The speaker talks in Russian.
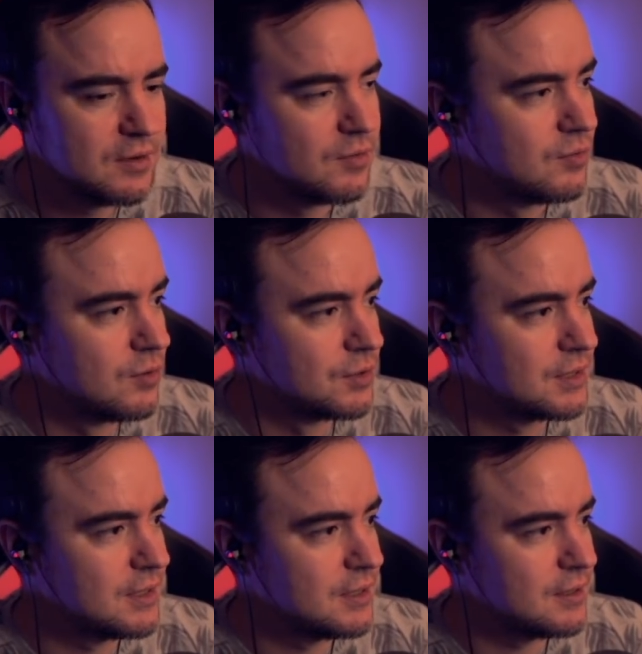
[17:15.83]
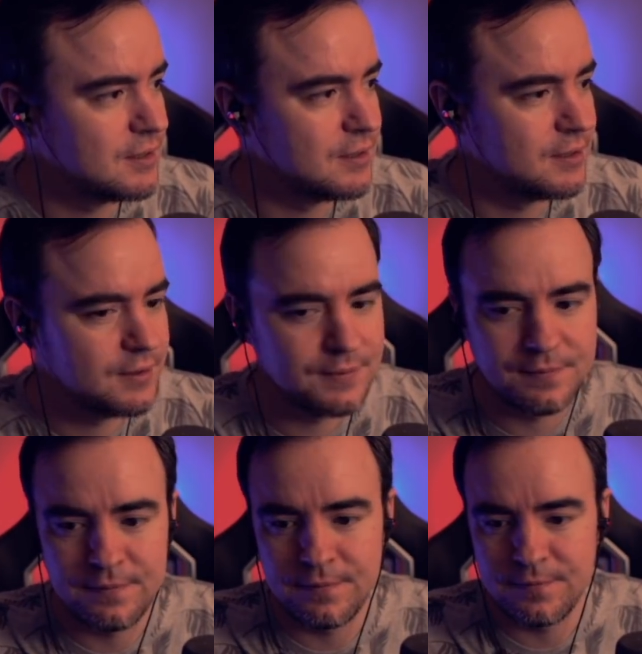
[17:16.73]
Вот, и
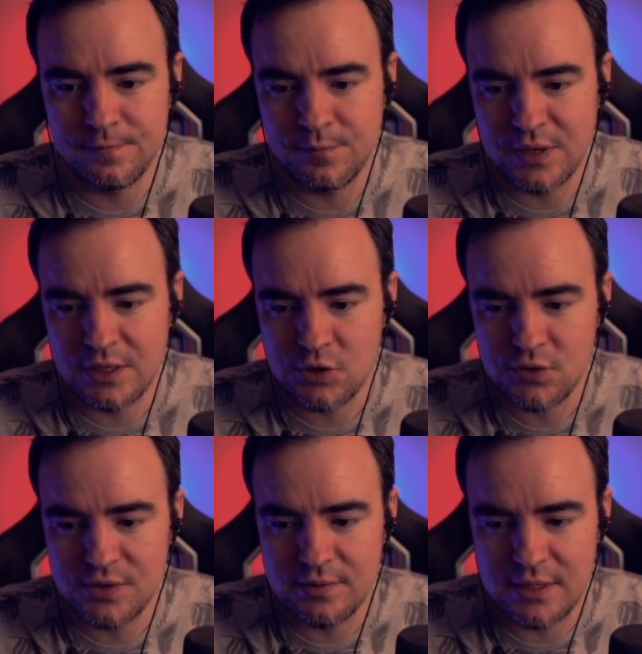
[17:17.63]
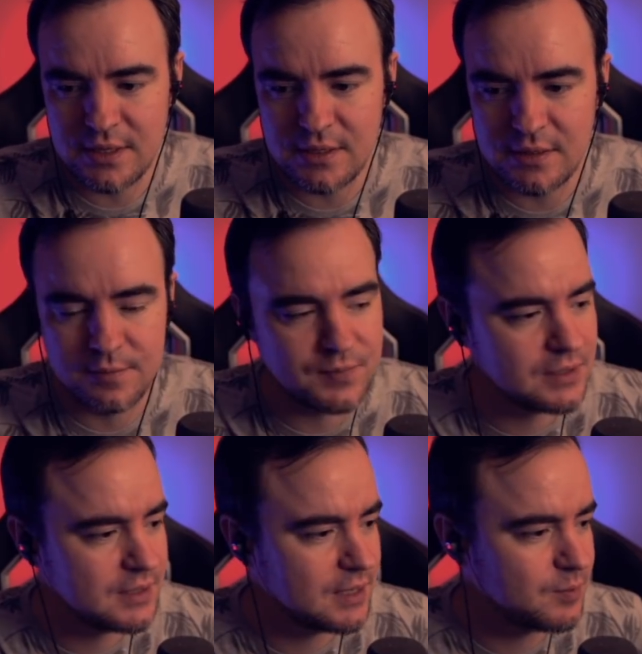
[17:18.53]
эм, приношу извинения,
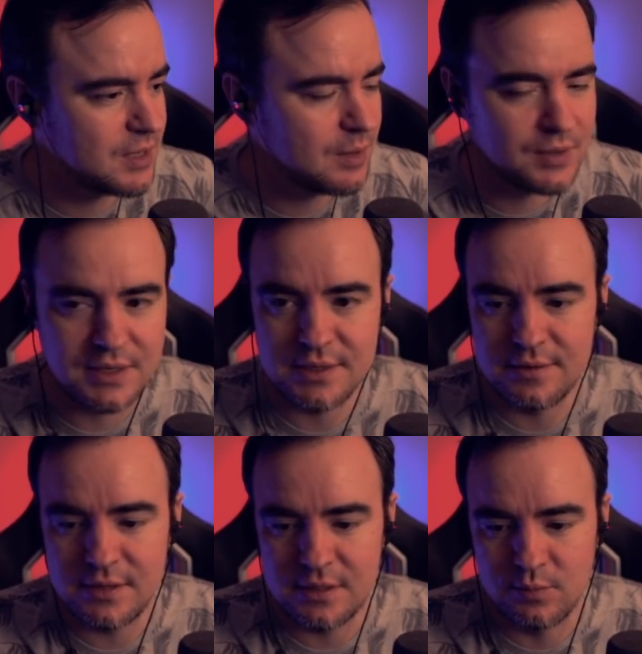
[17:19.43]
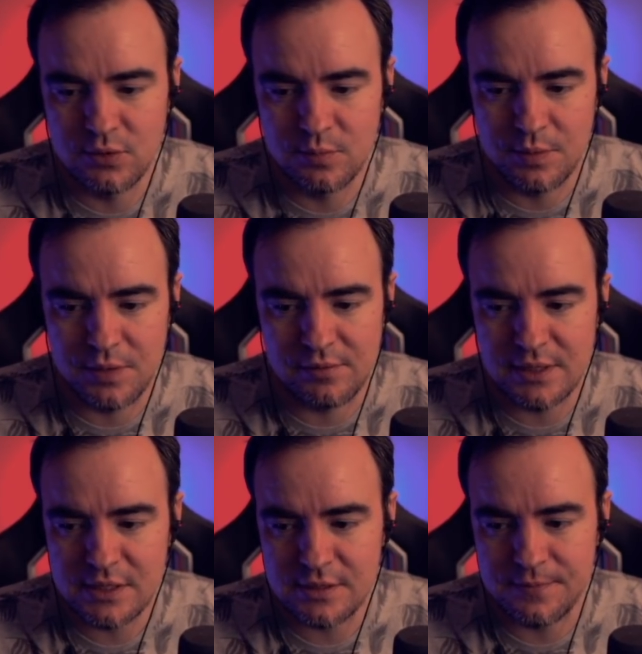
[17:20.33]
это не от меня пока зависит, буду
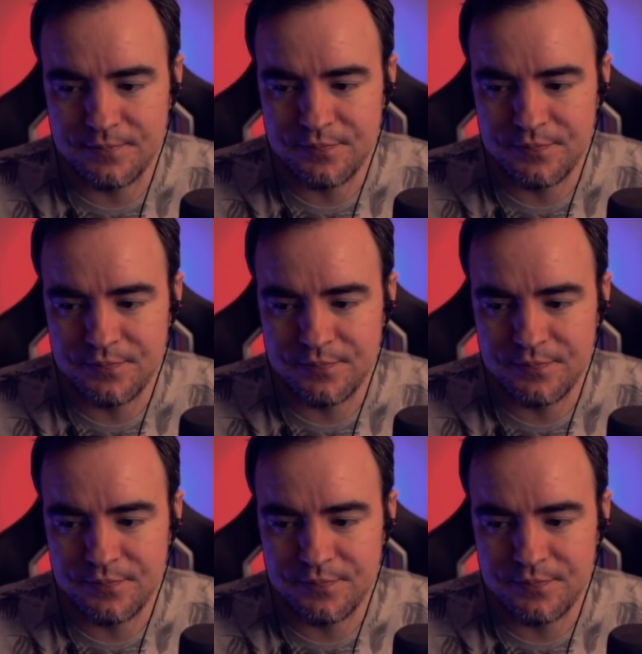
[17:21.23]
поправляться.